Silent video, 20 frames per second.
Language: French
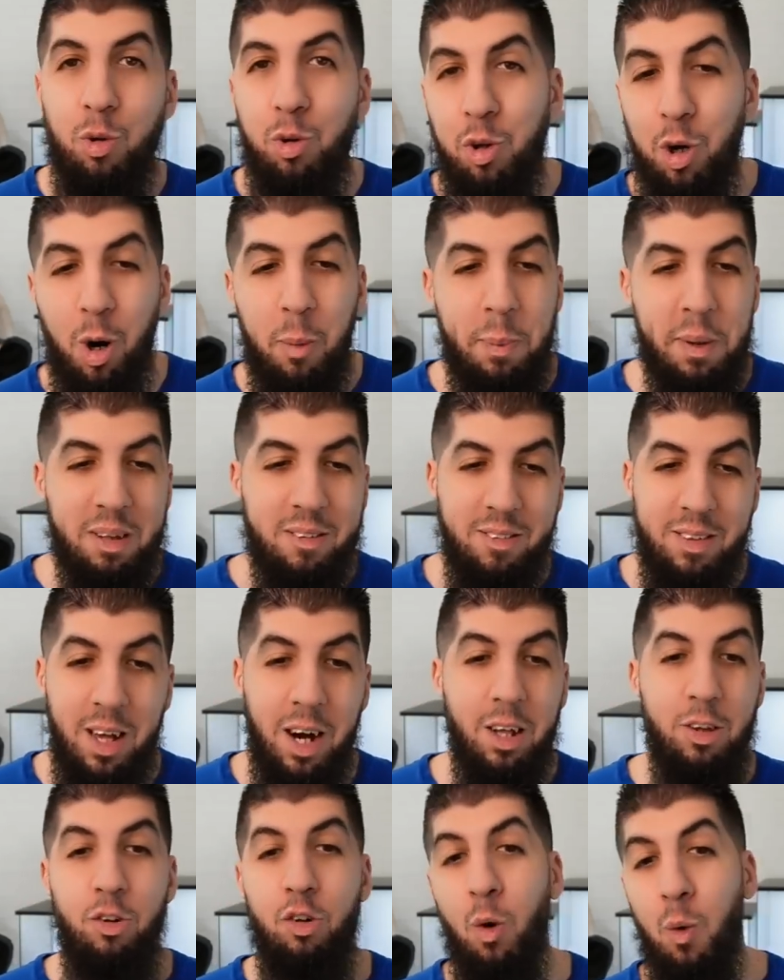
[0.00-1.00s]
drop, etc.
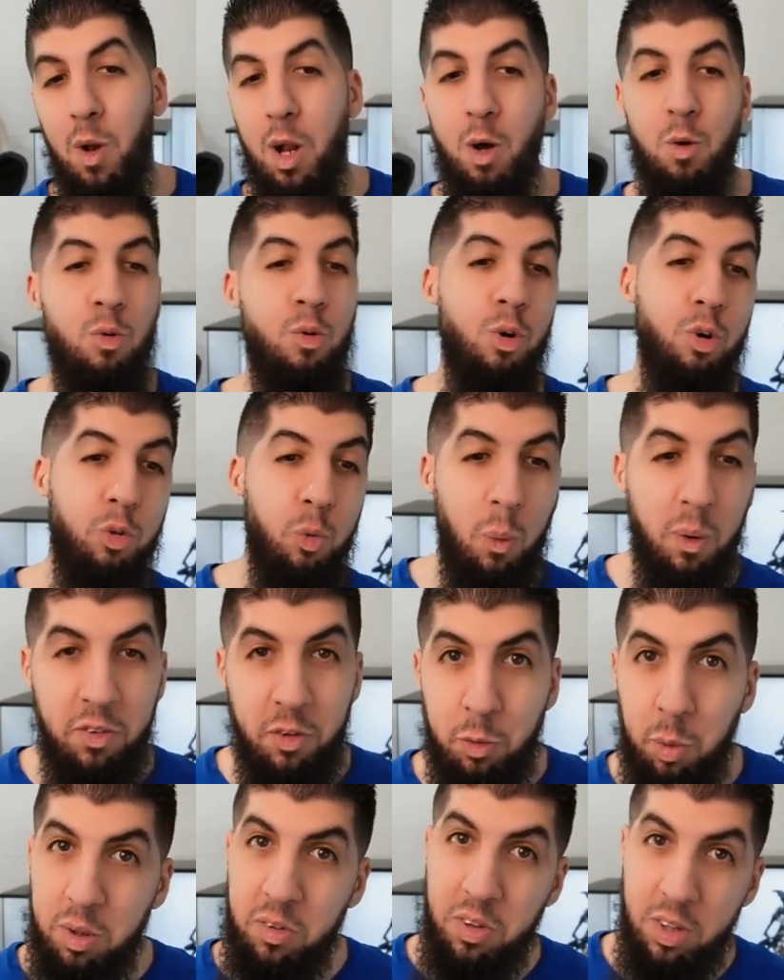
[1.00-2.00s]
Déjà, on l'a eu, 3 euh,
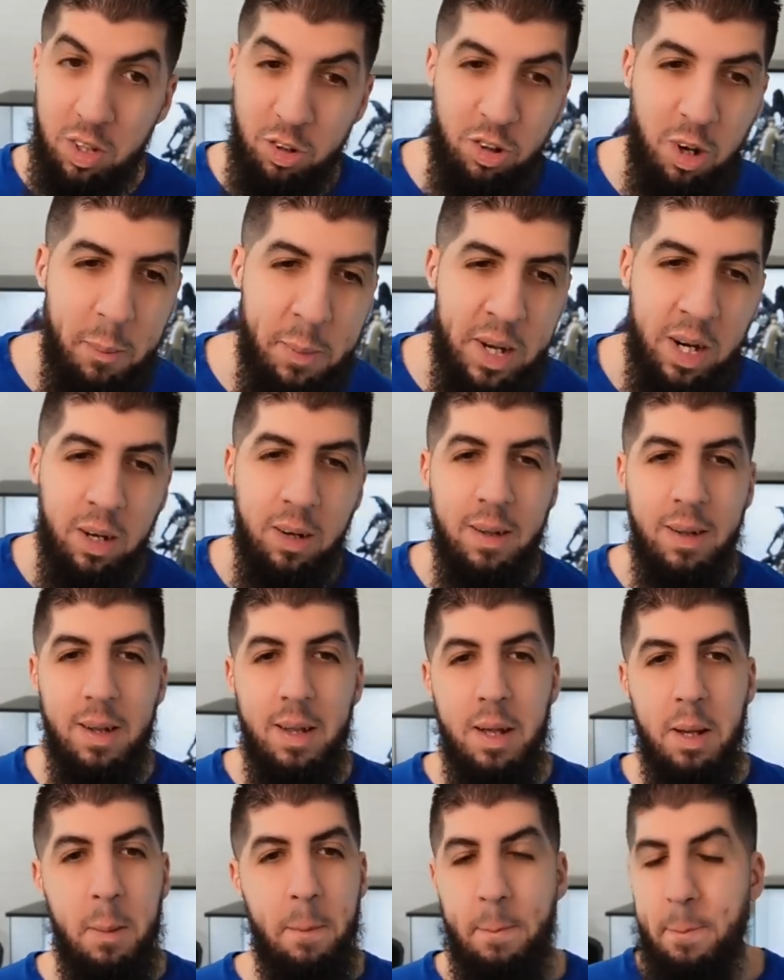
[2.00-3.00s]
étoiles, c'est déjà bien
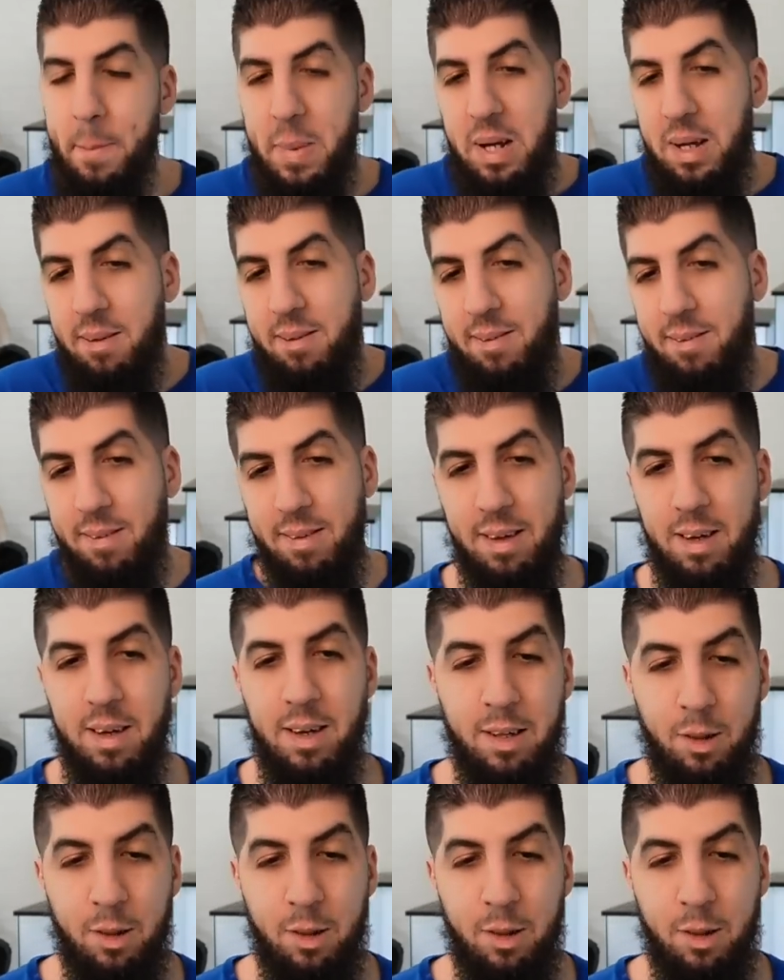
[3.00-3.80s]
mais c'est